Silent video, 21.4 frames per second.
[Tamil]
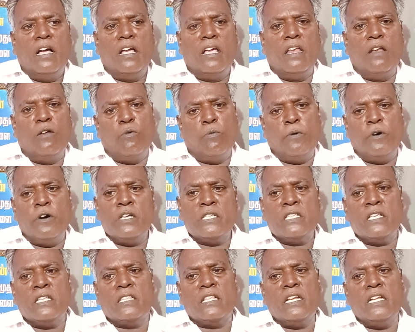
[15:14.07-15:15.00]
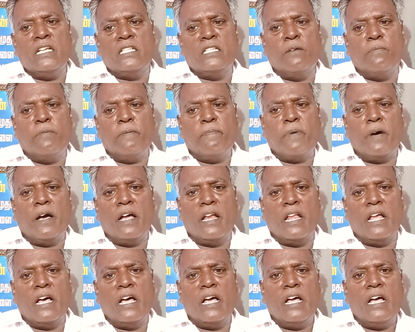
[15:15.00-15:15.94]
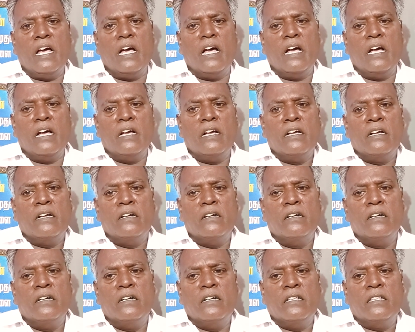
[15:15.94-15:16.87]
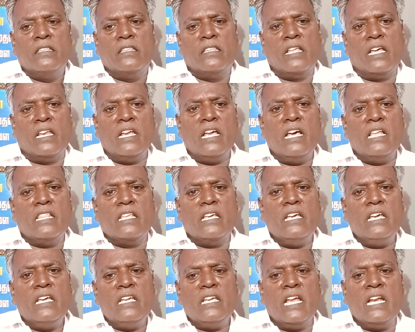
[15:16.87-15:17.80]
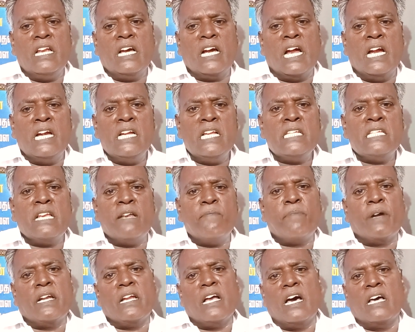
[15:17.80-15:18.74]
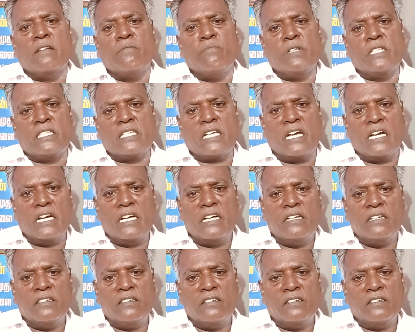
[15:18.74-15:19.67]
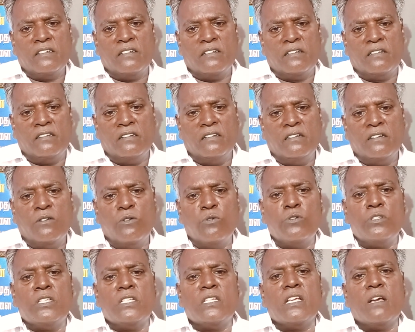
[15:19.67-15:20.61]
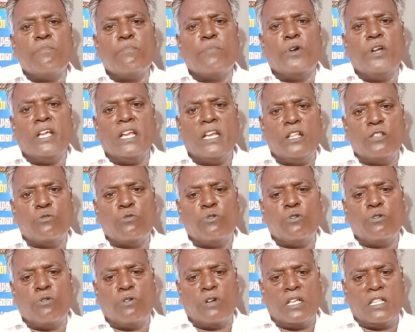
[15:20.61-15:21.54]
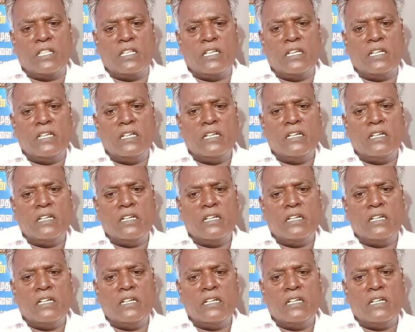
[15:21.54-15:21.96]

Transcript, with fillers: இல்லை உபவாசத்தில் ஜபிப்பாங்களா தெரியாது என்னை கண்டிஷன் பண்ண ஆரம்பித்தாங்க குடிச்சிட்டு என் பிள்ளைங்கள தூக்கக்கூடாது